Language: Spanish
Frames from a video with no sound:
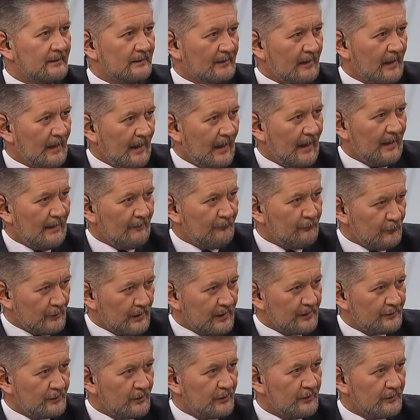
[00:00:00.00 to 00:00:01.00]
a la
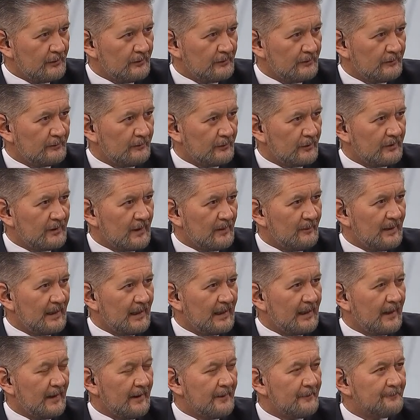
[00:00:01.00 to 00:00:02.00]
Fundación
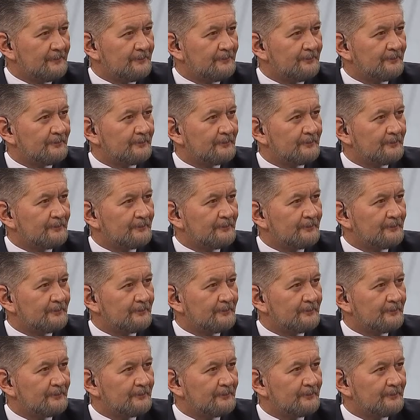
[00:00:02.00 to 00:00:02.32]
Norteamericana? Bueno,